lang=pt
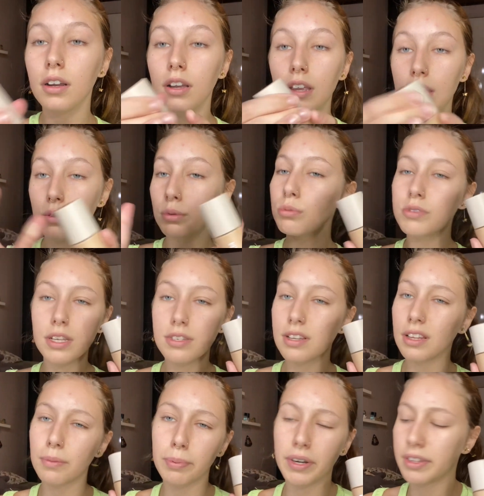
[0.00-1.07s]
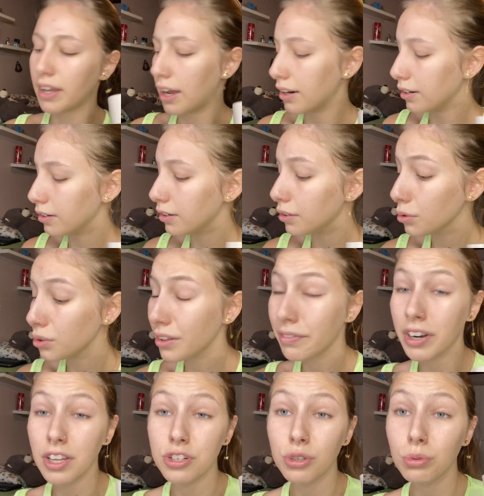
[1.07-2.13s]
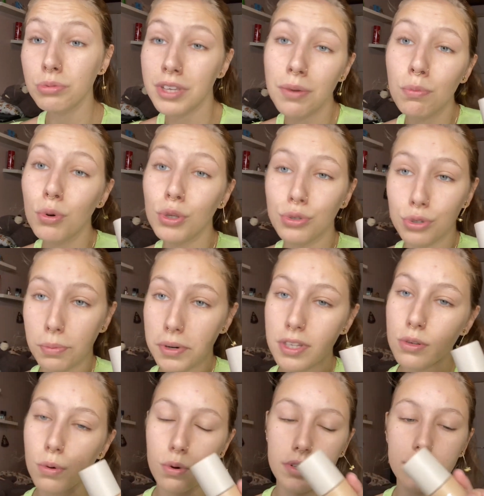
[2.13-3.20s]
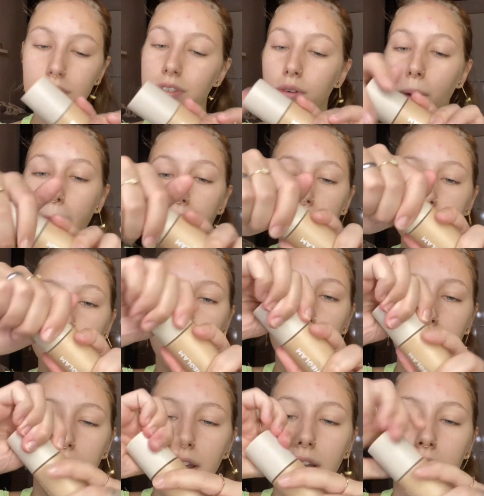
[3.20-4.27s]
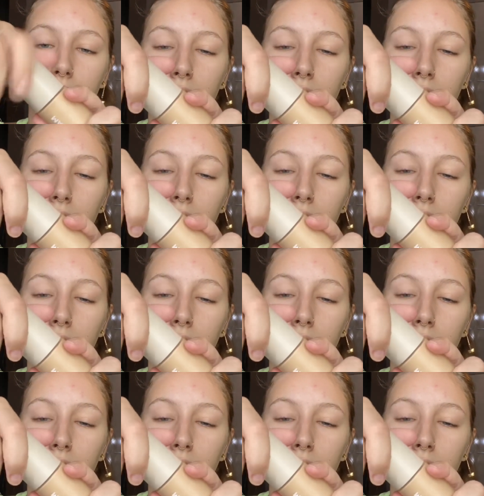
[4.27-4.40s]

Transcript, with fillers: Eu não sei se ela apertar. Na verdade, eu não sei muito sobre as coisas. Eu apenas comprei.